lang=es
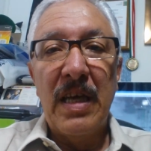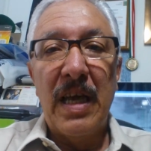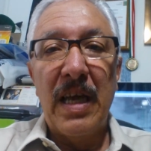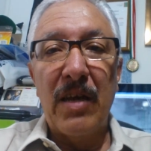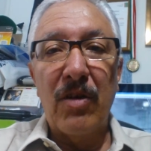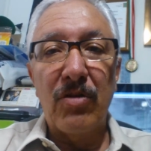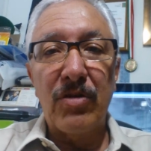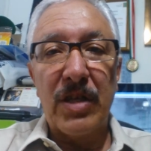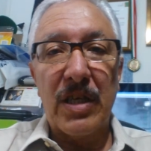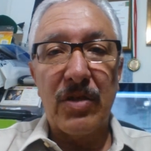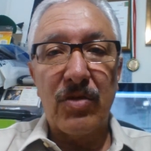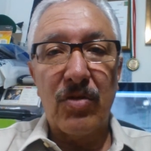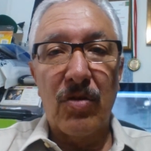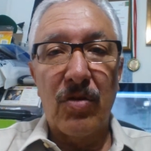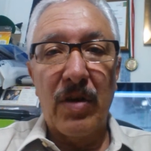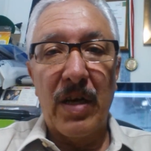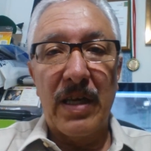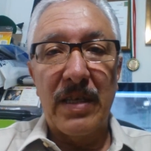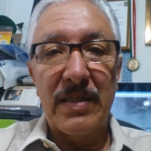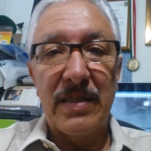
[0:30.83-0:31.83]
en otras
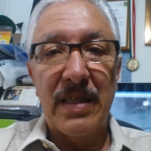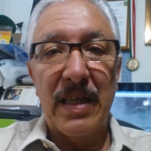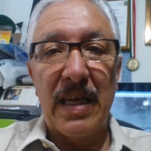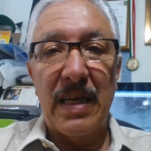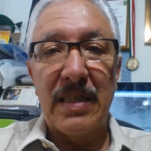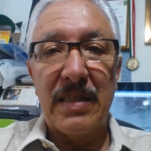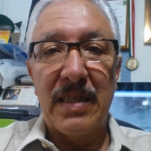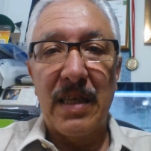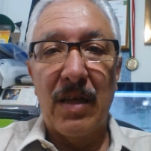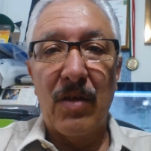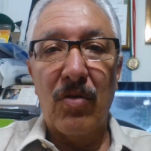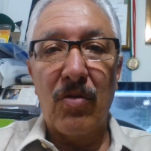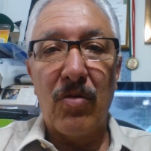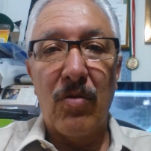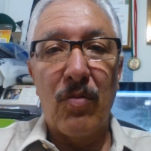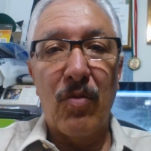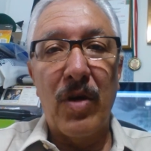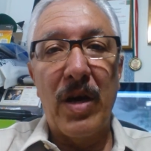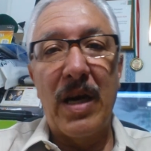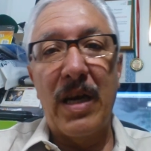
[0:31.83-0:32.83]
zonas del estado,
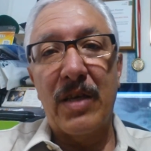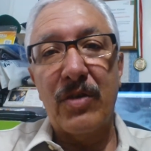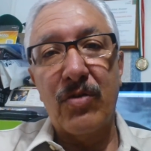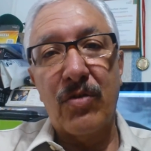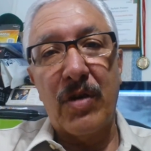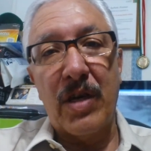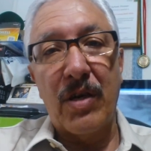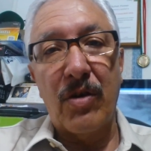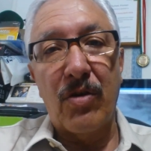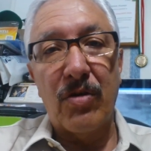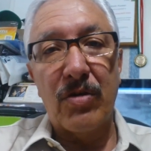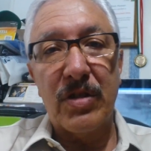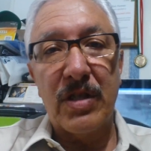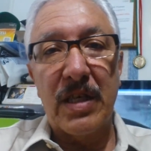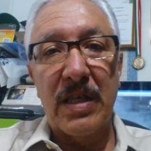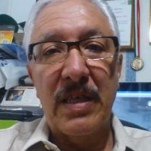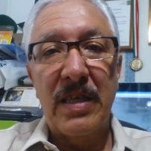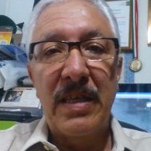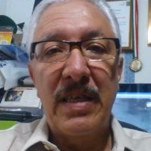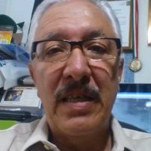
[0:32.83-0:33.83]
como es la zona
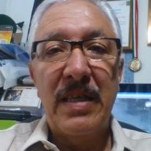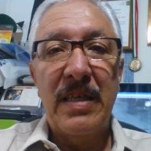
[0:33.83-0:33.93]
norte,